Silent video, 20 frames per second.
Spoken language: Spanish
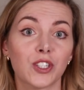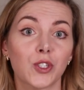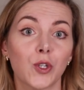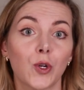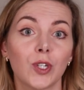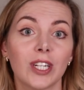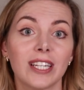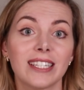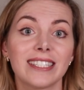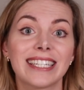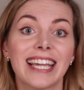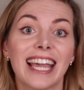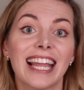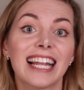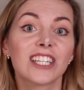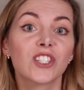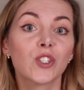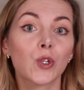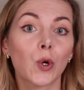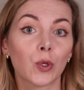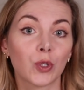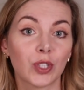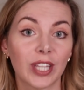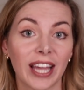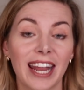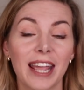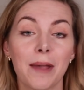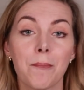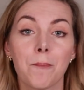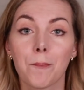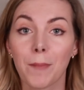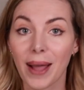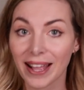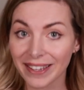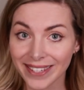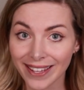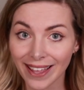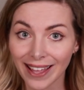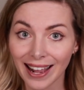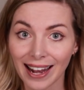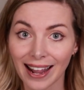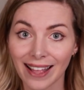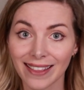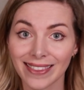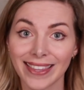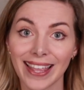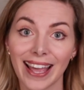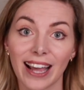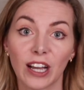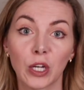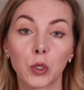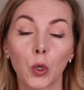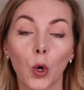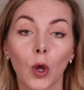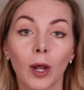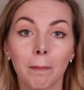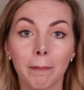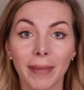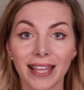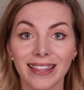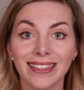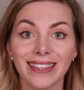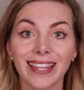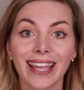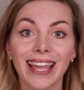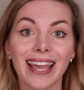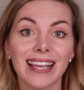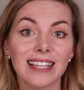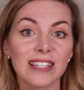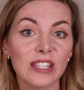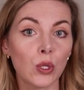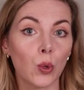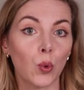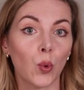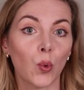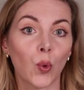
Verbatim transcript: razones que les contaré más adelante, actualmente este